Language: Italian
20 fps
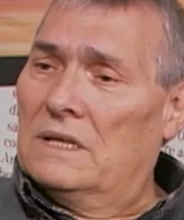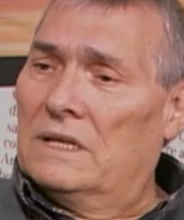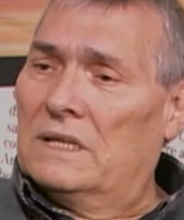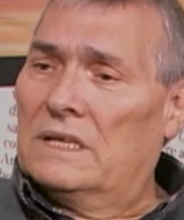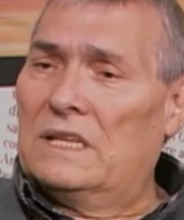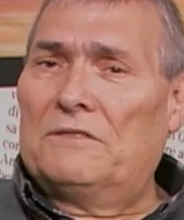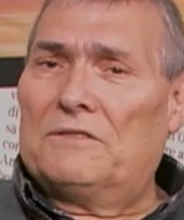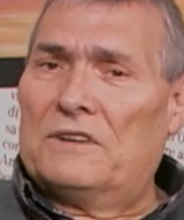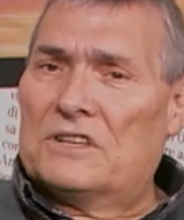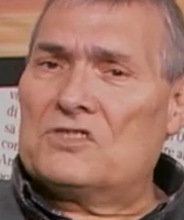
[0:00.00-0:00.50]

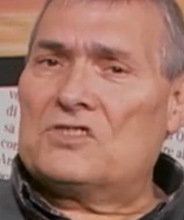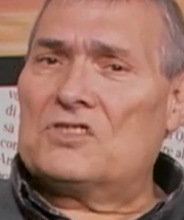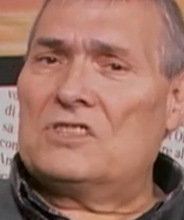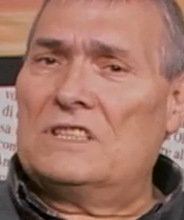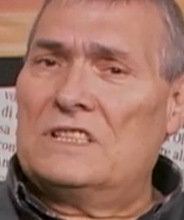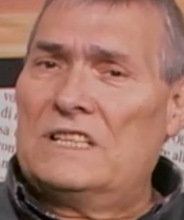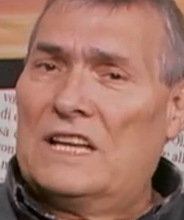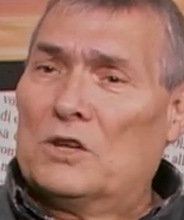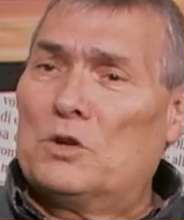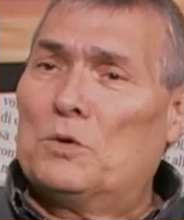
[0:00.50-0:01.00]
che i
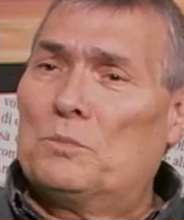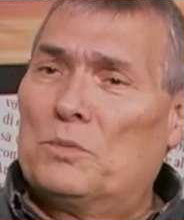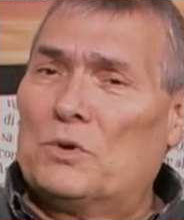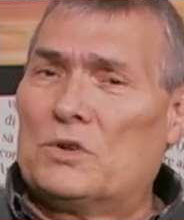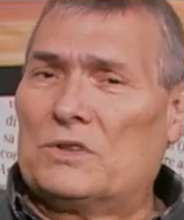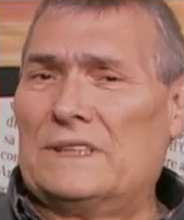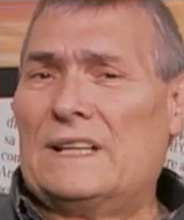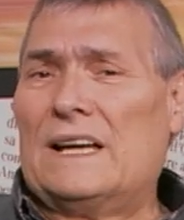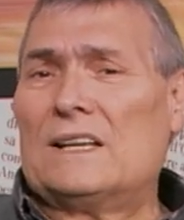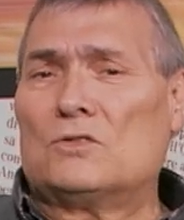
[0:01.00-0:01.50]
vaccini hanno
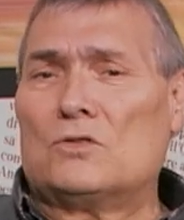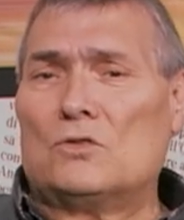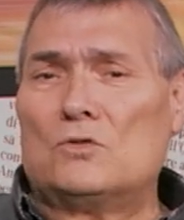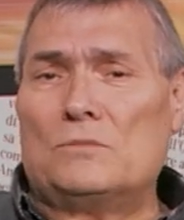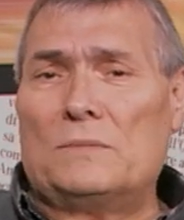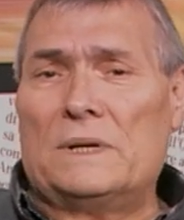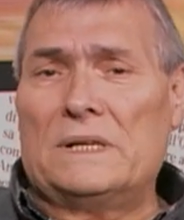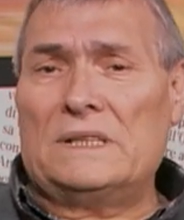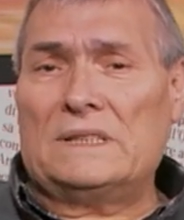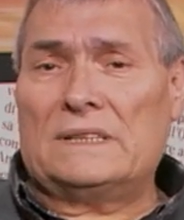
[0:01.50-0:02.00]
portato
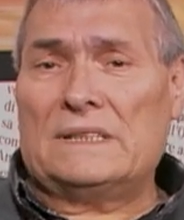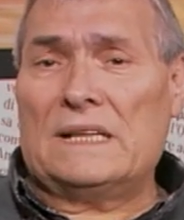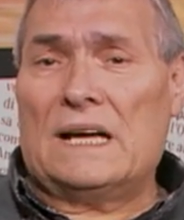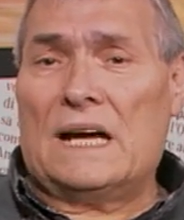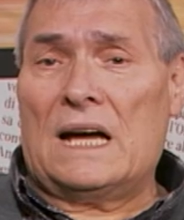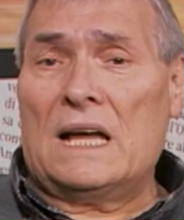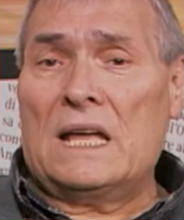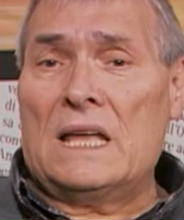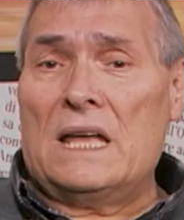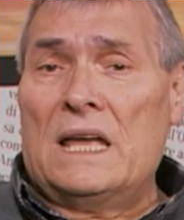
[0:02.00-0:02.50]

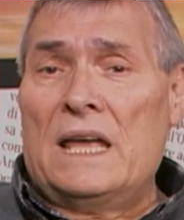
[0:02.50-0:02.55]
all'umanità